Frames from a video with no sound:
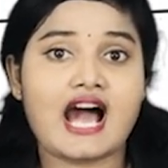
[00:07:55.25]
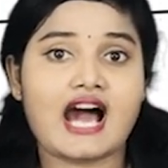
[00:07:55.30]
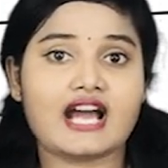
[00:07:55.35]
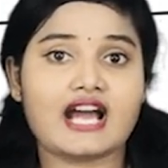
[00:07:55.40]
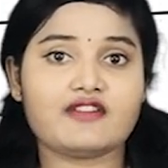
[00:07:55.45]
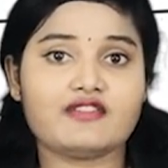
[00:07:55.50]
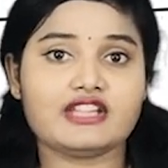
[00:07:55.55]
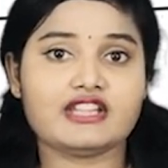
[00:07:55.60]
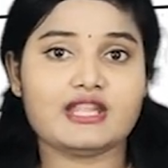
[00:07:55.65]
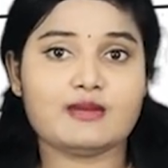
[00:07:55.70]

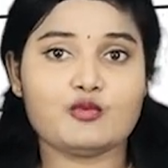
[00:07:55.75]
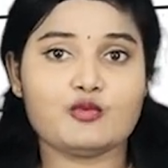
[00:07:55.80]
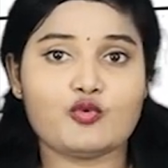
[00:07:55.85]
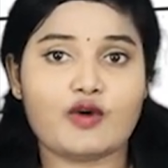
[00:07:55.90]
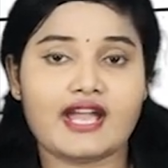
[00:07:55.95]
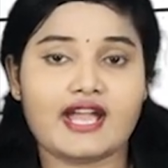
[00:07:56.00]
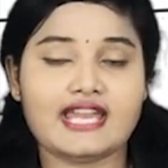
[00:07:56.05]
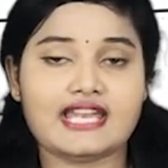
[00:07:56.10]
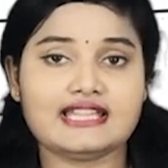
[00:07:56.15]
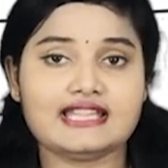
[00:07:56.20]
அறுபத்தி
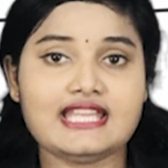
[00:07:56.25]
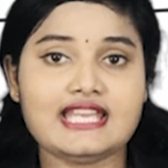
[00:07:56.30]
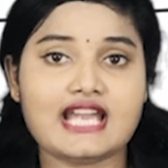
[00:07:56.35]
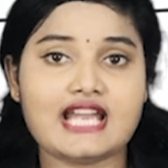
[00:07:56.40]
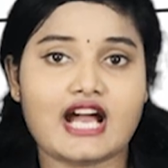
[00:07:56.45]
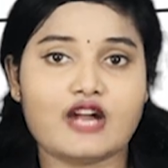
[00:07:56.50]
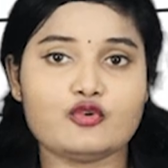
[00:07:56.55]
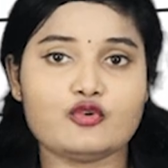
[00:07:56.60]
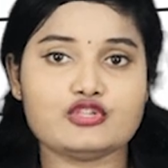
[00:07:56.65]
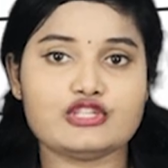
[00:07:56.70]
மூவாயிரத்தி
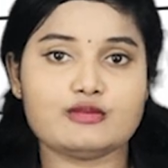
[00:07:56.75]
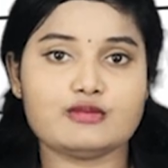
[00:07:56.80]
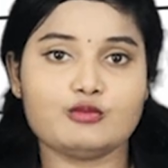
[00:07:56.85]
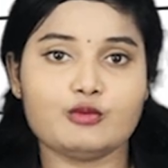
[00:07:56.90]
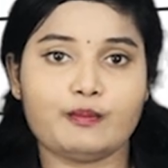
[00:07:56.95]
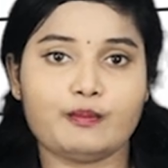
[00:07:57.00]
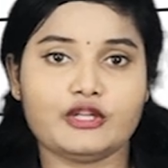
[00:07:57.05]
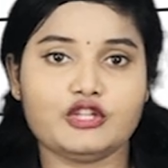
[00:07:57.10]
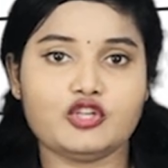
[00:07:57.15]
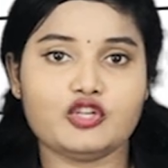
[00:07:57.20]
நானூற்றி
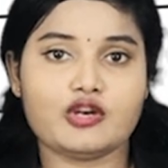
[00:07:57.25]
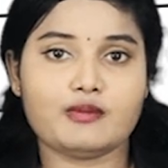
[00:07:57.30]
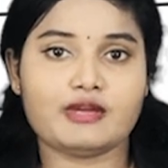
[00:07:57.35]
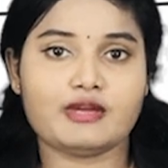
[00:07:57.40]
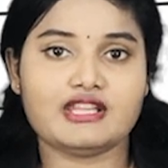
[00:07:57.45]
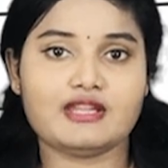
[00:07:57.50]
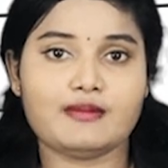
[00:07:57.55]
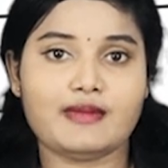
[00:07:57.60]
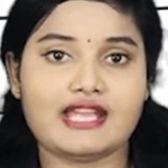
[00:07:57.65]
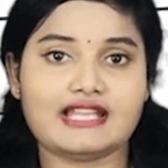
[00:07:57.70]
முப்பத்தி
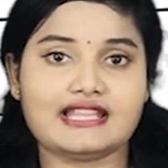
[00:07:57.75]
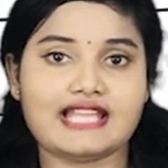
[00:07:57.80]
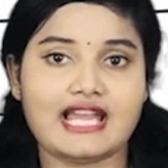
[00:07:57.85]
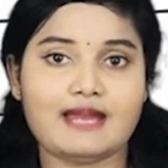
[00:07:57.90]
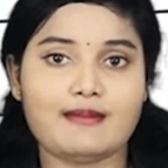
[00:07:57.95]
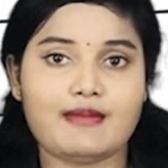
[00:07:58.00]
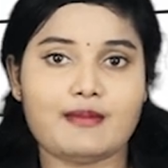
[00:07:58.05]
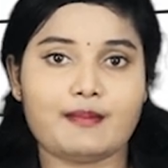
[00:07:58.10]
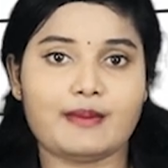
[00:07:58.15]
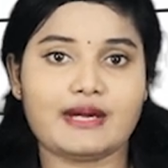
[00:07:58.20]
ஒன்பது பேர்
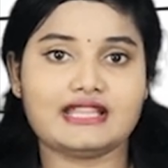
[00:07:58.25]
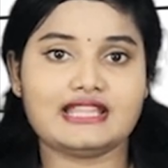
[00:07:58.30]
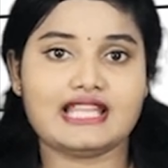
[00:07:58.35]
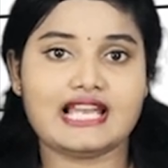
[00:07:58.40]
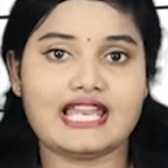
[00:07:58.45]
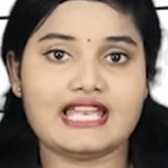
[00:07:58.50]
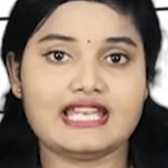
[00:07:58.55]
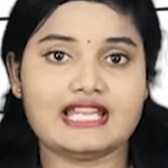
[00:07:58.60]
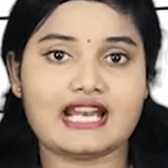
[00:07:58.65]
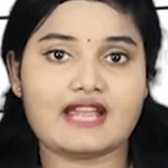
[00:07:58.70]

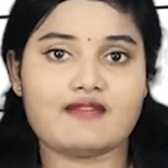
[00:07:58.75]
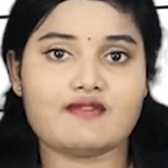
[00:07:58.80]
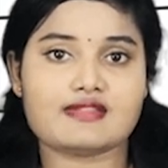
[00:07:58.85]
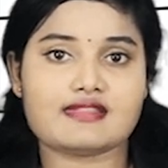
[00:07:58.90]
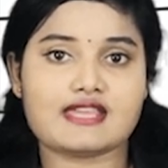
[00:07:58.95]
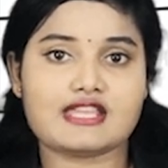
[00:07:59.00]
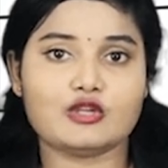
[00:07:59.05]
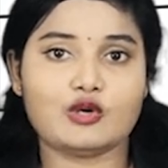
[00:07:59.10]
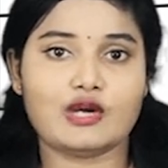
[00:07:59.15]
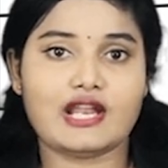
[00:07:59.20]
தனிமைப்படுத்தலை நிறைவு
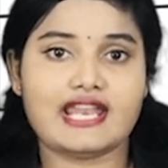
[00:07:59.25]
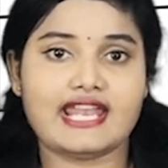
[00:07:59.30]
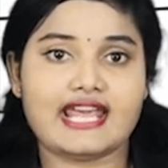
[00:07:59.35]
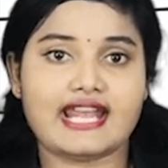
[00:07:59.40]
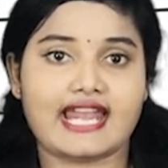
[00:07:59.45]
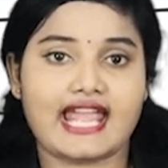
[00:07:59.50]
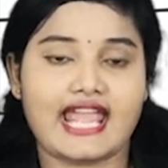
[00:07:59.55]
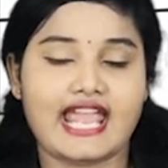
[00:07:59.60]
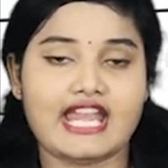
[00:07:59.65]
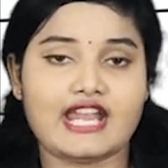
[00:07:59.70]

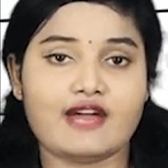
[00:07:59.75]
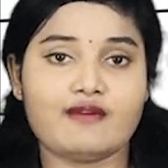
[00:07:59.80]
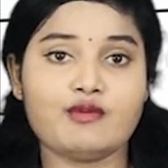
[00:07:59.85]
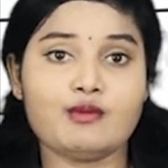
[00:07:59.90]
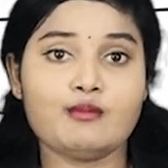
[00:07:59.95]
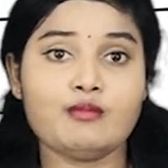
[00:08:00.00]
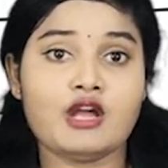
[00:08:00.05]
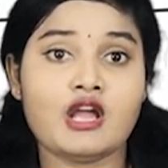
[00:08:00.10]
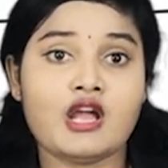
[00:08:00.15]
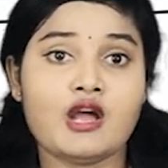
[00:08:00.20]
செய்துள்ளனர்
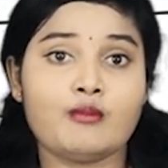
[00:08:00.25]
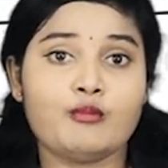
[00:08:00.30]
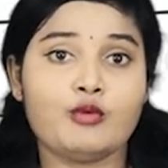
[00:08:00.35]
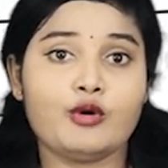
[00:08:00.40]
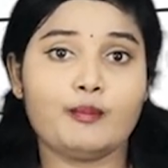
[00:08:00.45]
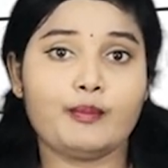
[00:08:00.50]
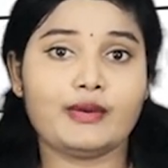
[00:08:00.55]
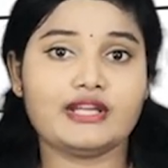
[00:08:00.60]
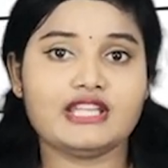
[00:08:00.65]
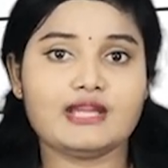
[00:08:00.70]
எனவும்
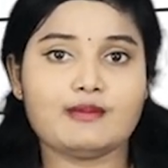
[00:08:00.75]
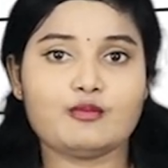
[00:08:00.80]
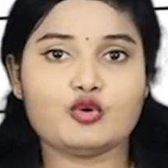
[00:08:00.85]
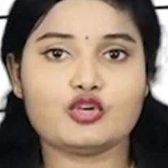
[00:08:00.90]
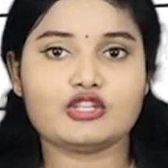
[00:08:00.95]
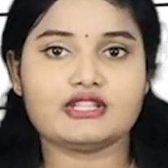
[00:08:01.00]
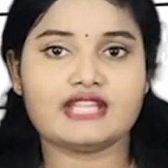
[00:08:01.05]
முப்பத்தி மூன்று